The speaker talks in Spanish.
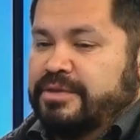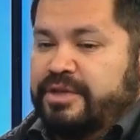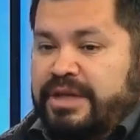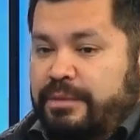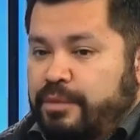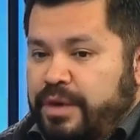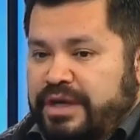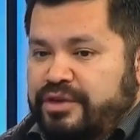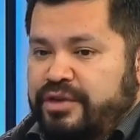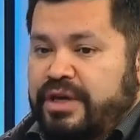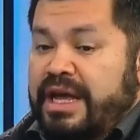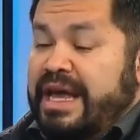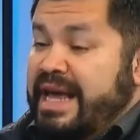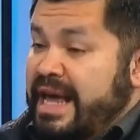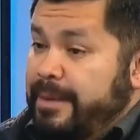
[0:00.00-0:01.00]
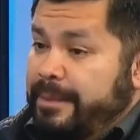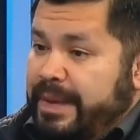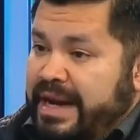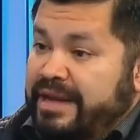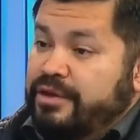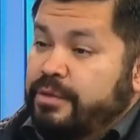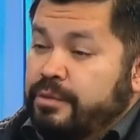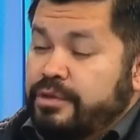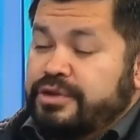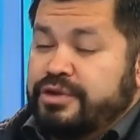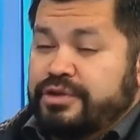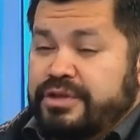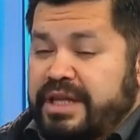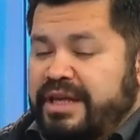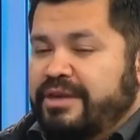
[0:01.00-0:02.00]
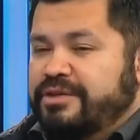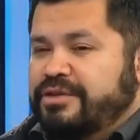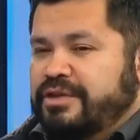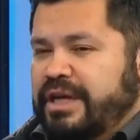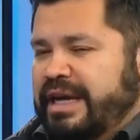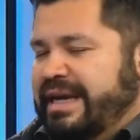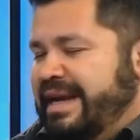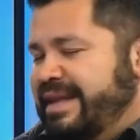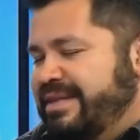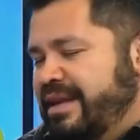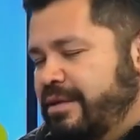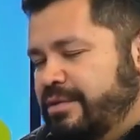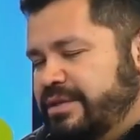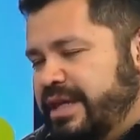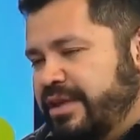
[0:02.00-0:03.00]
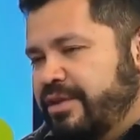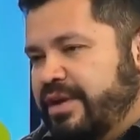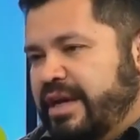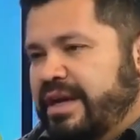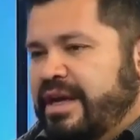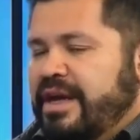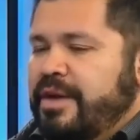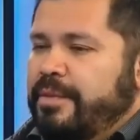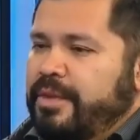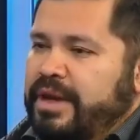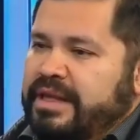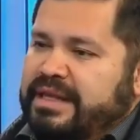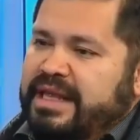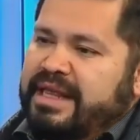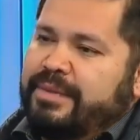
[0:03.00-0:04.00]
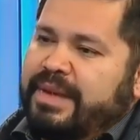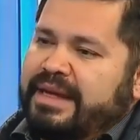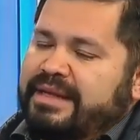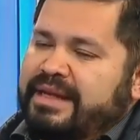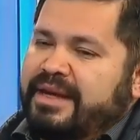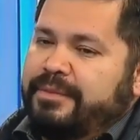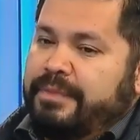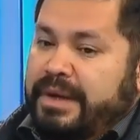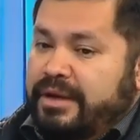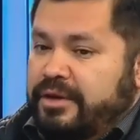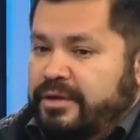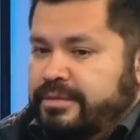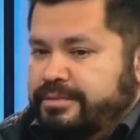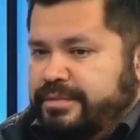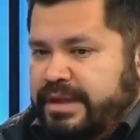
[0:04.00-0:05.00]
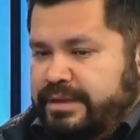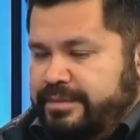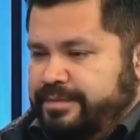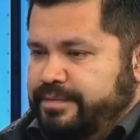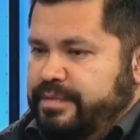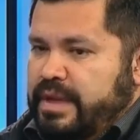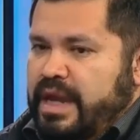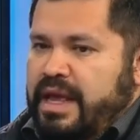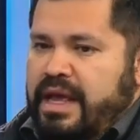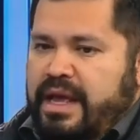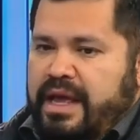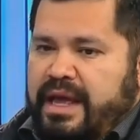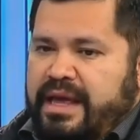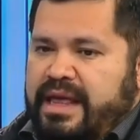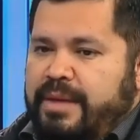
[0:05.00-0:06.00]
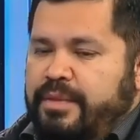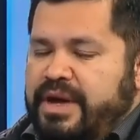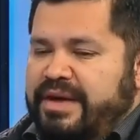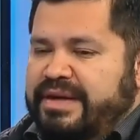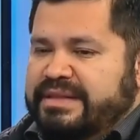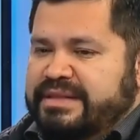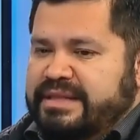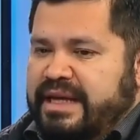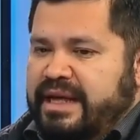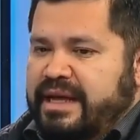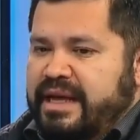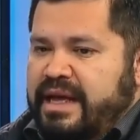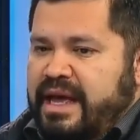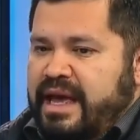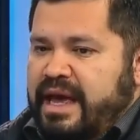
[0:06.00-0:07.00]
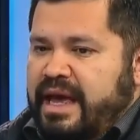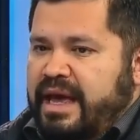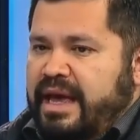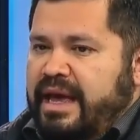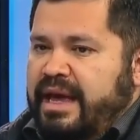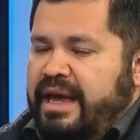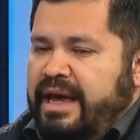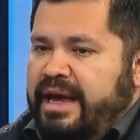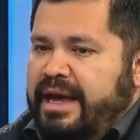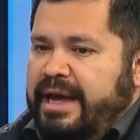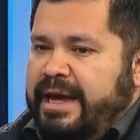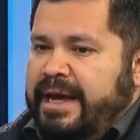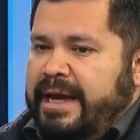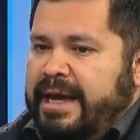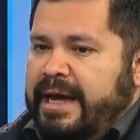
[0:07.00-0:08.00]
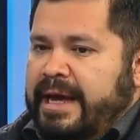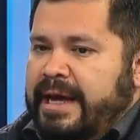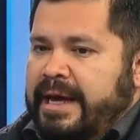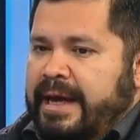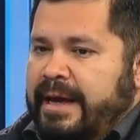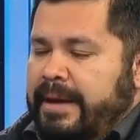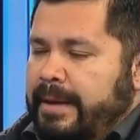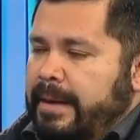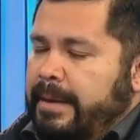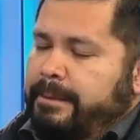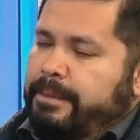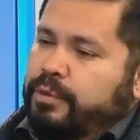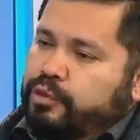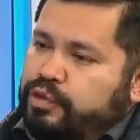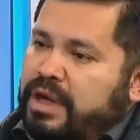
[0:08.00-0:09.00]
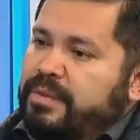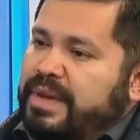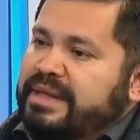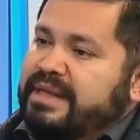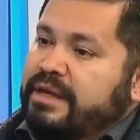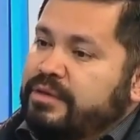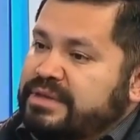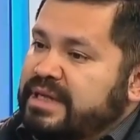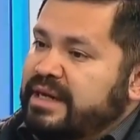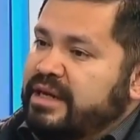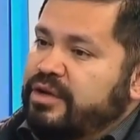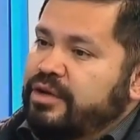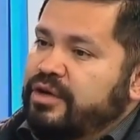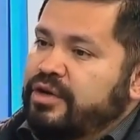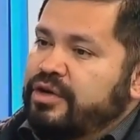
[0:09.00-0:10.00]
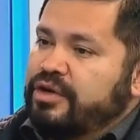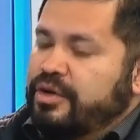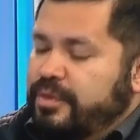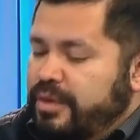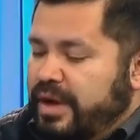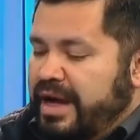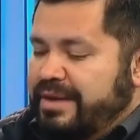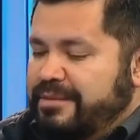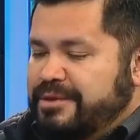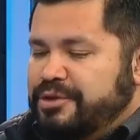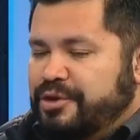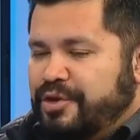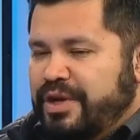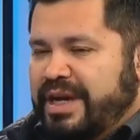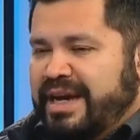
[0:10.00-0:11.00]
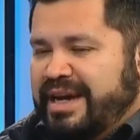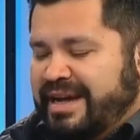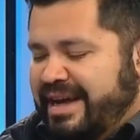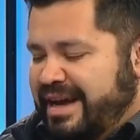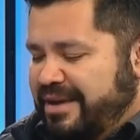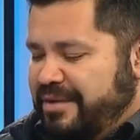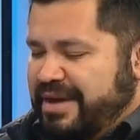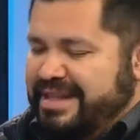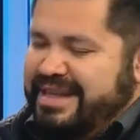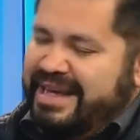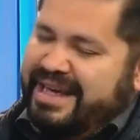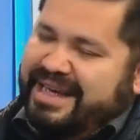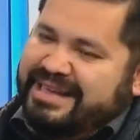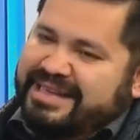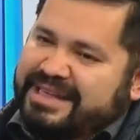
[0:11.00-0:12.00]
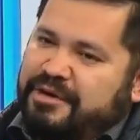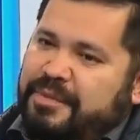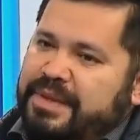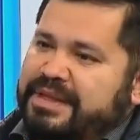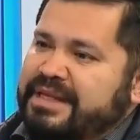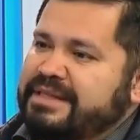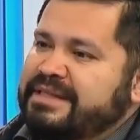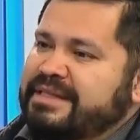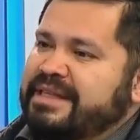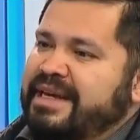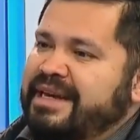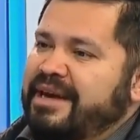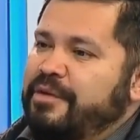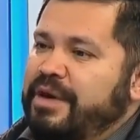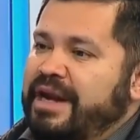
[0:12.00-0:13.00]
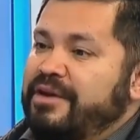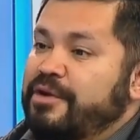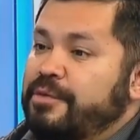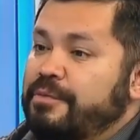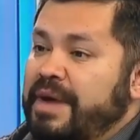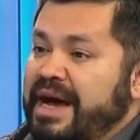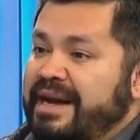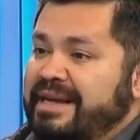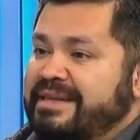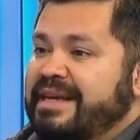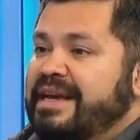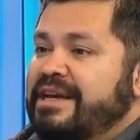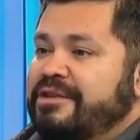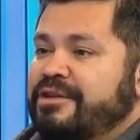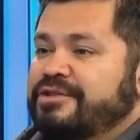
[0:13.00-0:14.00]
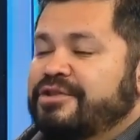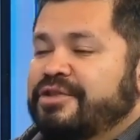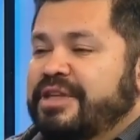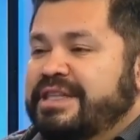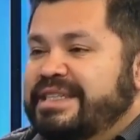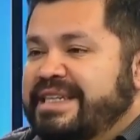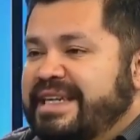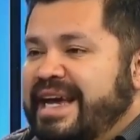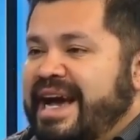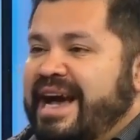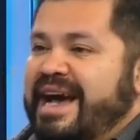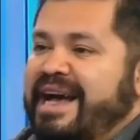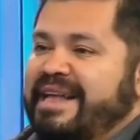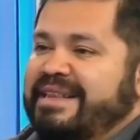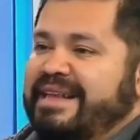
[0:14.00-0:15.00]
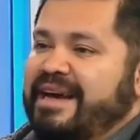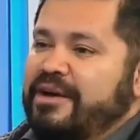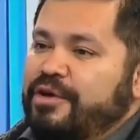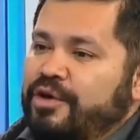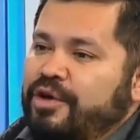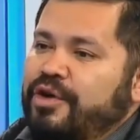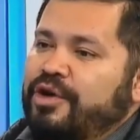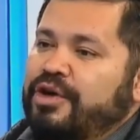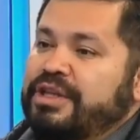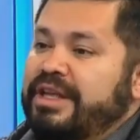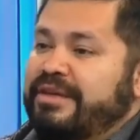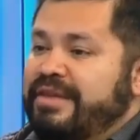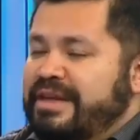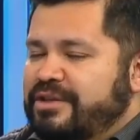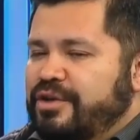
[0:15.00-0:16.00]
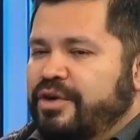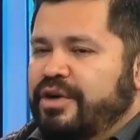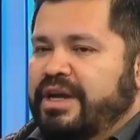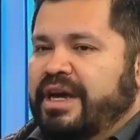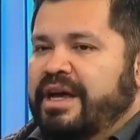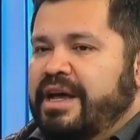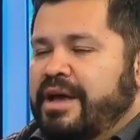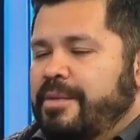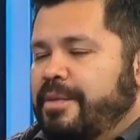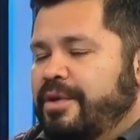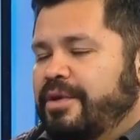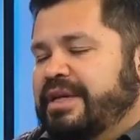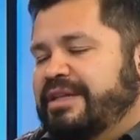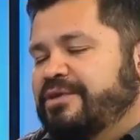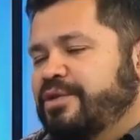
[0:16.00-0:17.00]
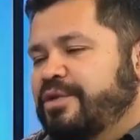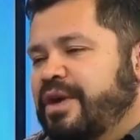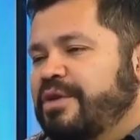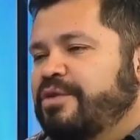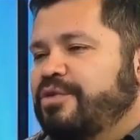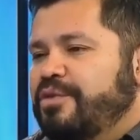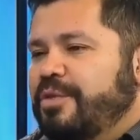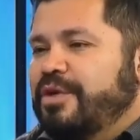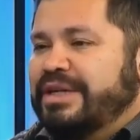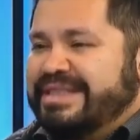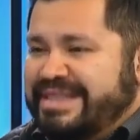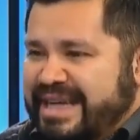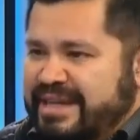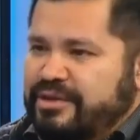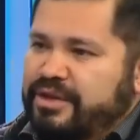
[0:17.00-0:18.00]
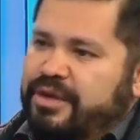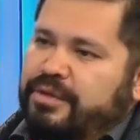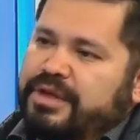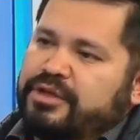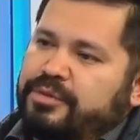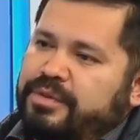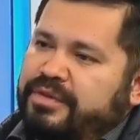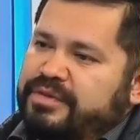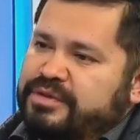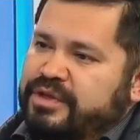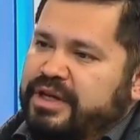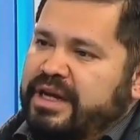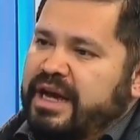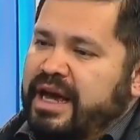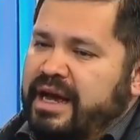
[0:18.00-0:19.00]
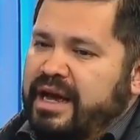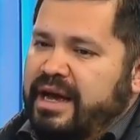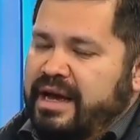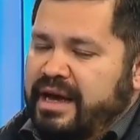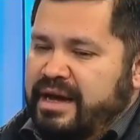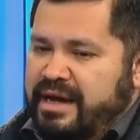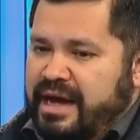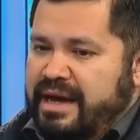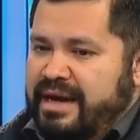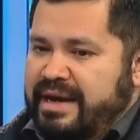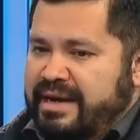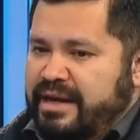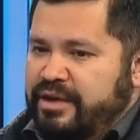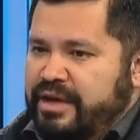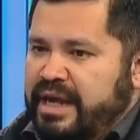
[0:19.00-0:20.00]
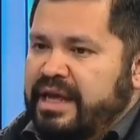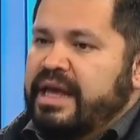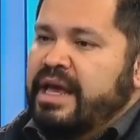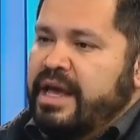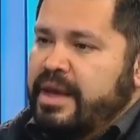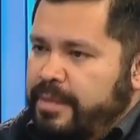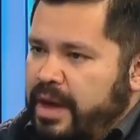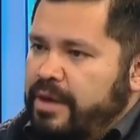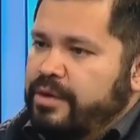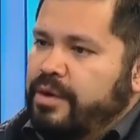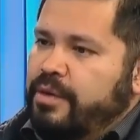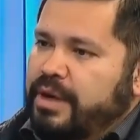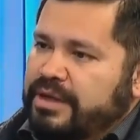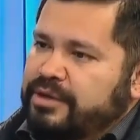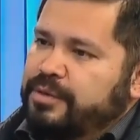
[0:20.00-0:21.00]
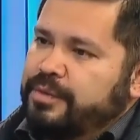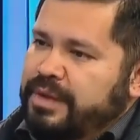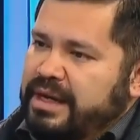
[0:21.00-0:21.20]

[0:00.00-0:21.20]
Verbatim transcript: como son, han muerto esperando y muchos de ellos eh, grandes luchadores por esta demanda, pero bueno, edad muy avanzada. Eh, puntualmente en nuestra región, como hay muchos colegas que acuérdate, antiguamente existían las escuelas normales, los son de Chillán, de Angol, de Victoria, por lo tanto no hay un número exacto de cuántos profesores acá en la región hay, pero hay unos cuantos